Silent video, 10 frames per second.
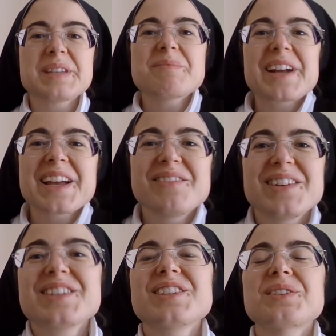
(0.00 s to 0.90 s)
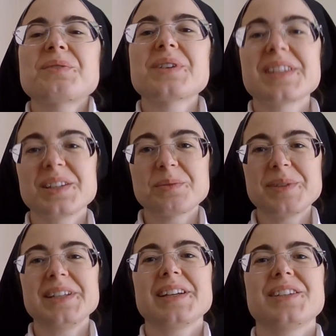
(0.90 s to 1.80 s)
Mi sembra che il Vangelo di questa
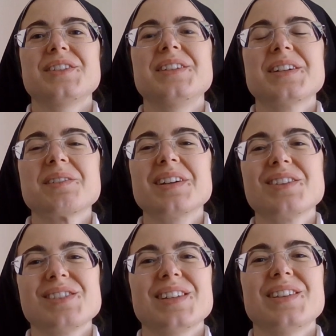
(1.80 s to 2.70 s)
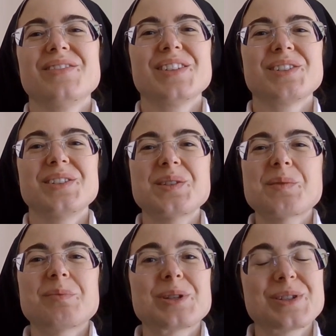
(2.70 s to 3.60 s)
domenica ci dica qualcosa davvero
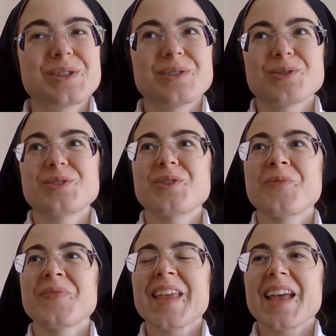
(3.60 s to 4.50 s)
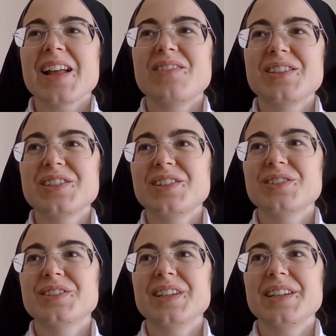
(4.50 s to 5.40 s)
di prezioso. È il
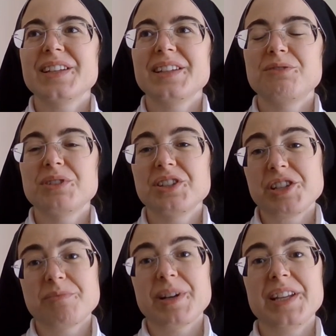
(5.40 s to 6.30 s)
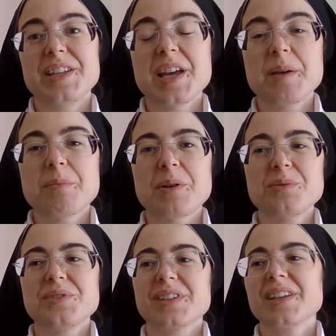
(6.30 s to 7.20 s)
Vangelo dei due discepoli di
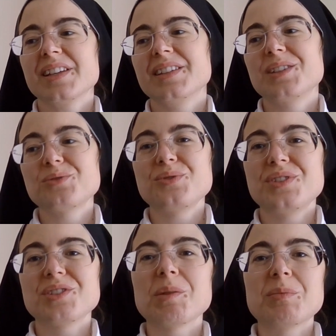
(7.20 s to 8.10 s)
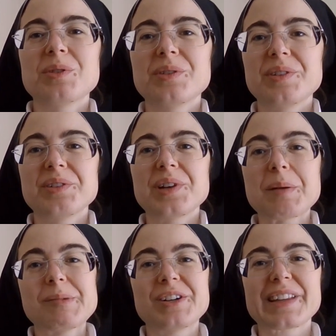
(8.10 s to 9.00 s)
Emmaus che, delusi dopo
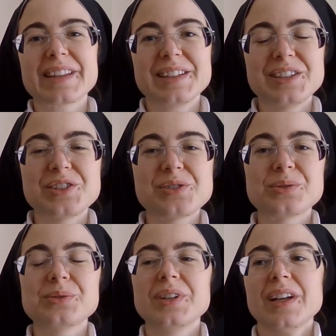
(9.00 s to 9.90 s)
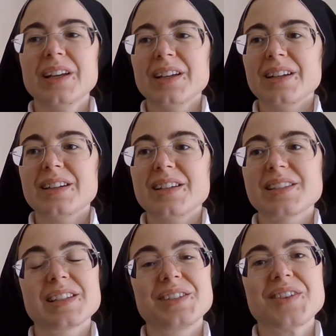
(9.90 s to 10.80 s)
la morte di Gesù, eh,
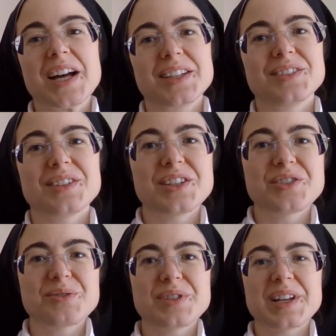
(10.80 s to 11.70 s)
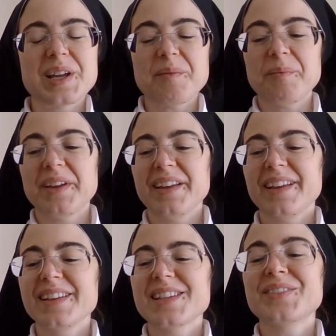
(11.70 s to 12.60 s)
se ne vanno da Gerusalemme
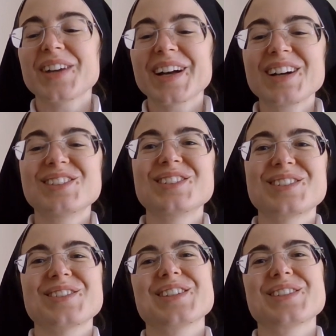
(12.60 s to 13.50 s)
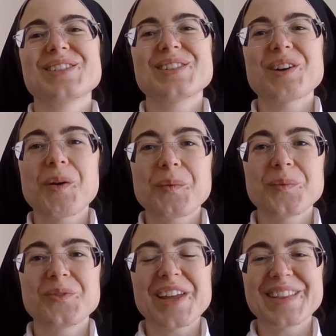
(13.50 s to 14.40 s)
e si affianca loro questo
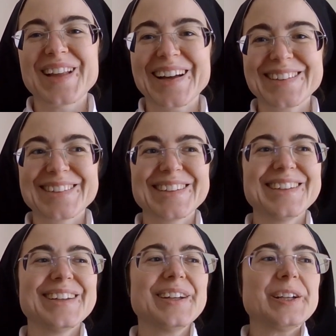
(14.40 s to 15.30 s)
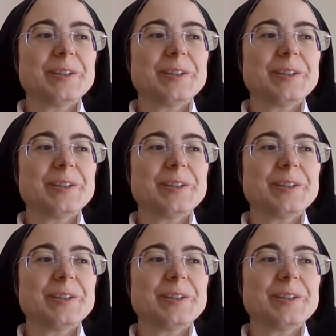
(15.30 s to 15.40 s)
viandante